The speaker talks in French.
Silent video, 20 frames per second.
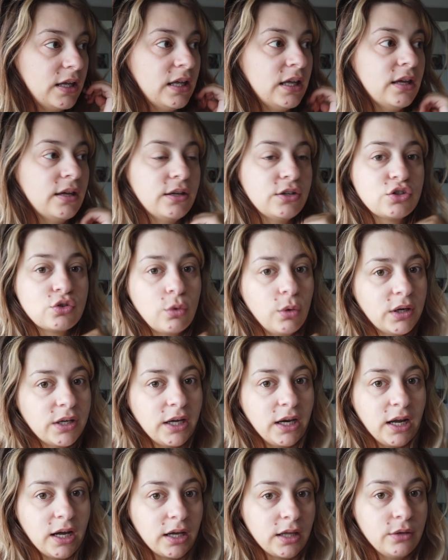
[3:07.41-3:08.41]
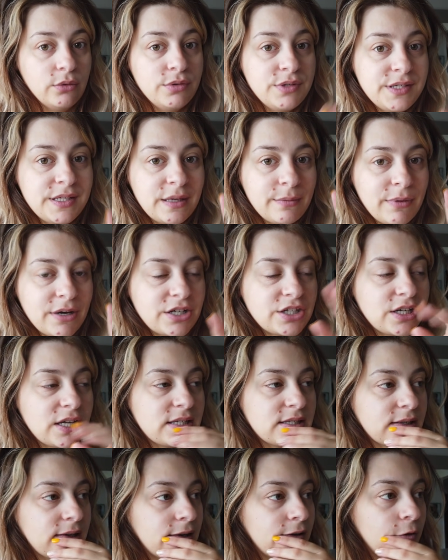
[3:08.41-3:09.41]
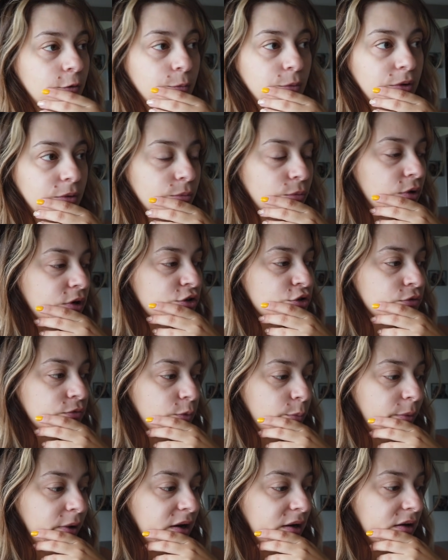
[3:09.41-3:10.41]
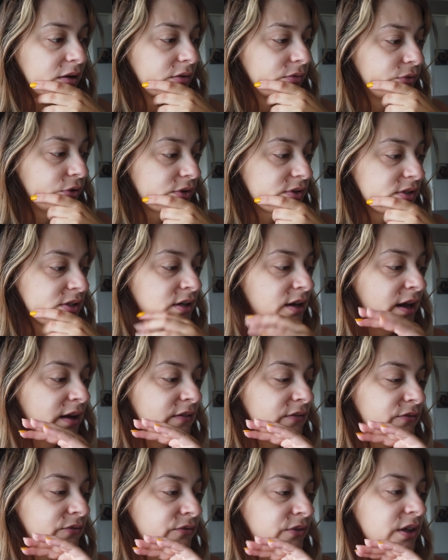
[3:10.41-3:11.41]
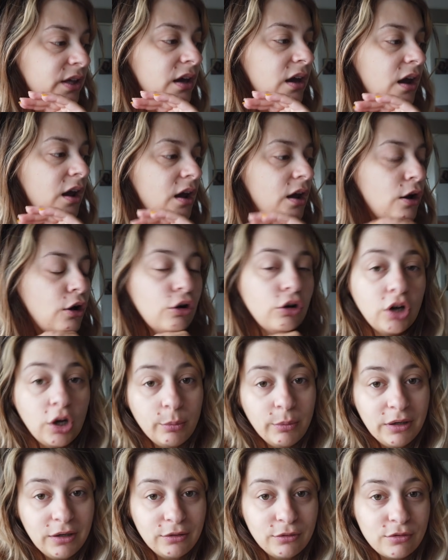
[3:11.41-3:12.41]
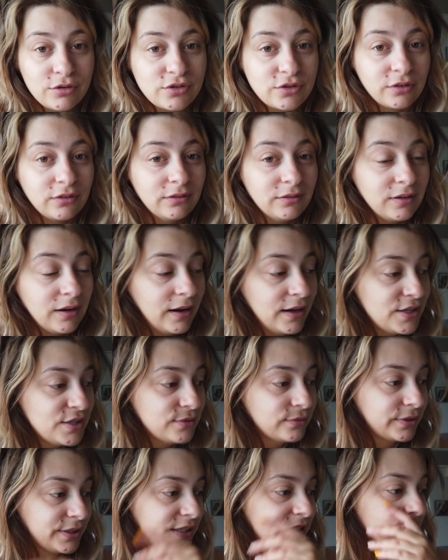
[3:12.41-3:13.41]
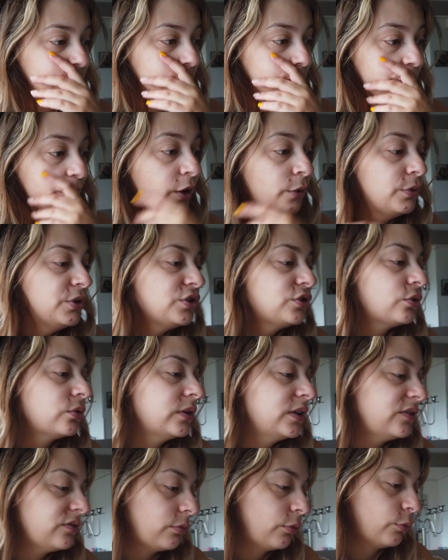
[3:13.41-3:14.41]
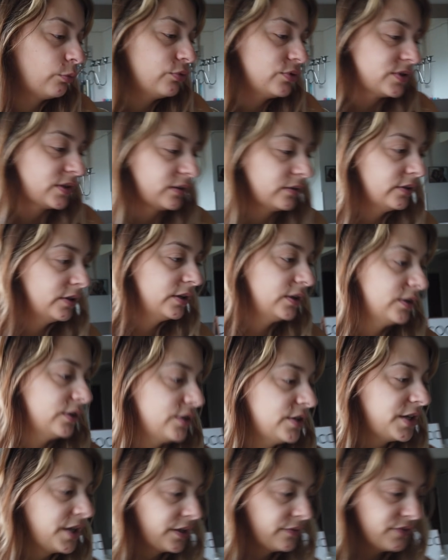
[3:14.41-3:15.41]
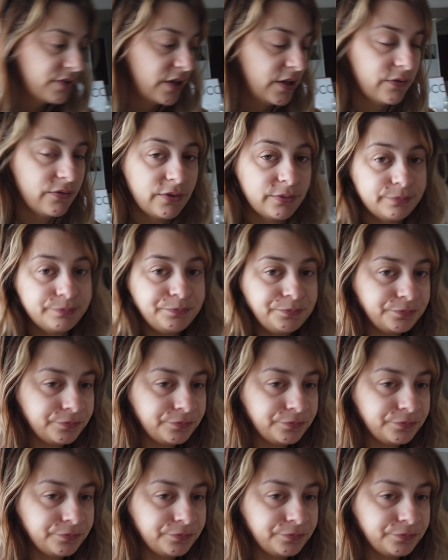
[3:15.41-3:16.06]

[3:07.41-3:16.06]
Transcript: et je crois qu'elle a réussi à marcher à ses 1 an. Mais moi, je ne veux pas la forcer. Elle fait comme elle le sent, à son rythme. Ah oui, ton livre, mon poussin. J'arrive, j'arrive.